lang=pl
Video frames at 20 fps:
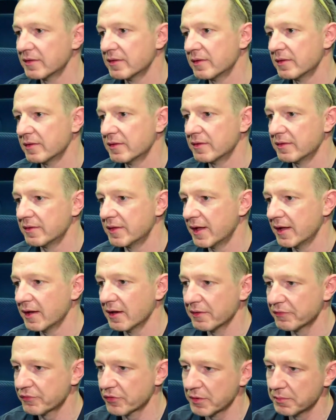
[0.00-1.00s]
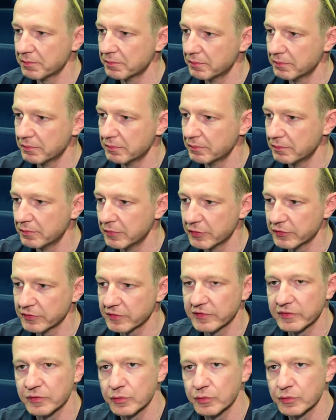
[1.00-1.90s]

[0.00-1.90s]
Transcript: Mamy tu młodych muzyków